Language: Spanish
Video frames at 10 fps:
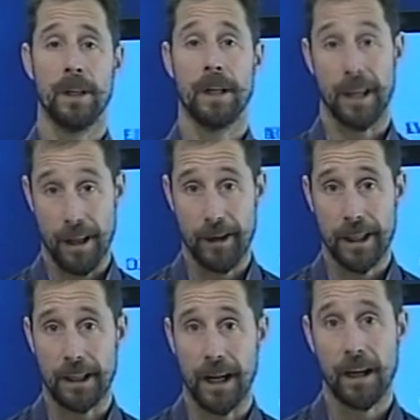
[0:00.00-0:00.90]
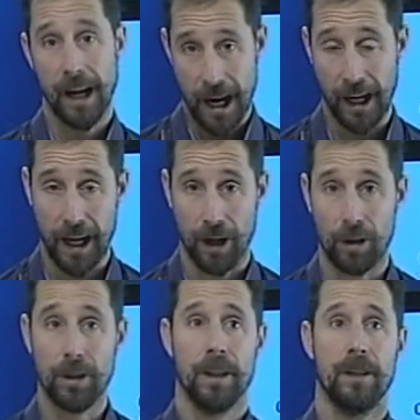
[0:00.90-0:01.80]
que deben estar a
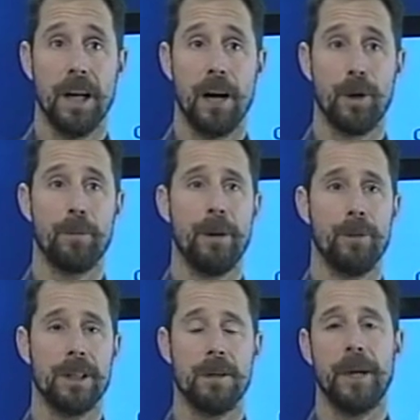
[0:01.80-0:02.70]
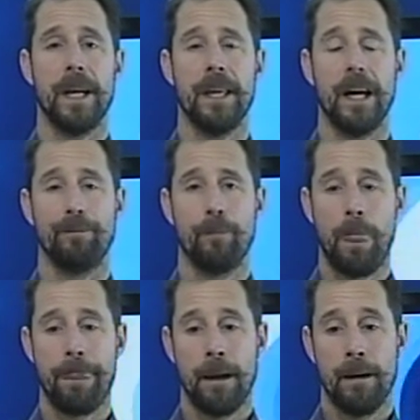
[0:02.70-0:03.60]
cargo de la propia municipalidad.
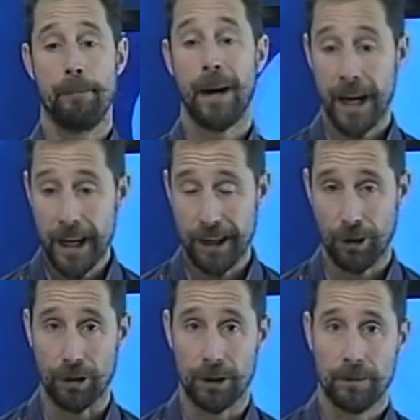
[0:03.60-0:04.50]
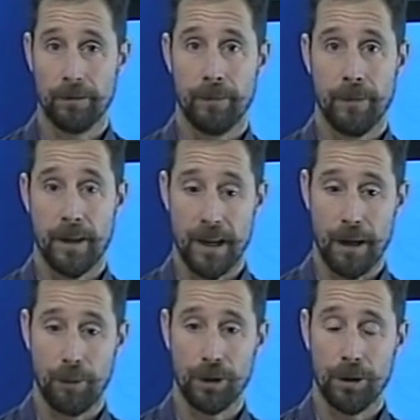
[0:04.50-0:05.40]
Para esto,
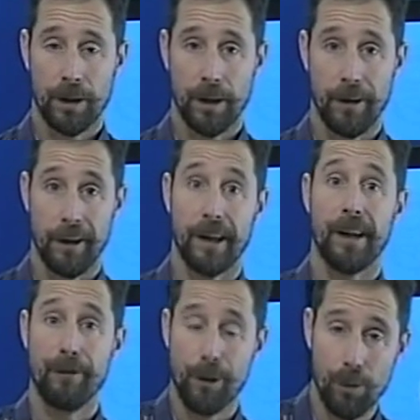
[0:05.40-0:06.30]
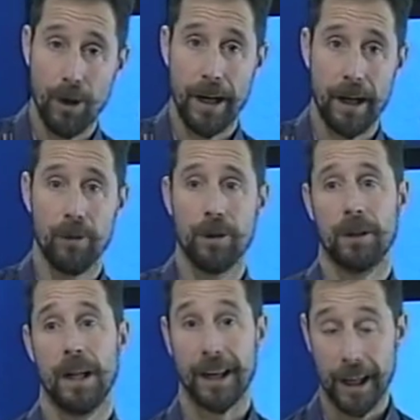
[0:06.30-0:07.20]
digamos, eh, reformularemos
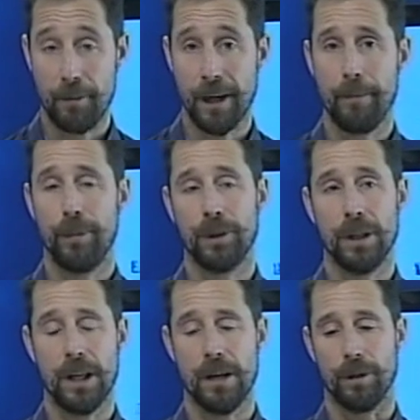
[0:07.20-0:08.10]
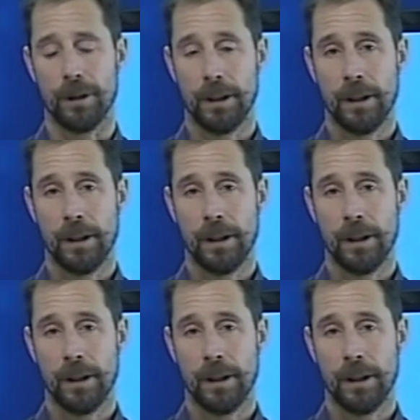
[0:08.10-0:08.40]
el régimen impositivo.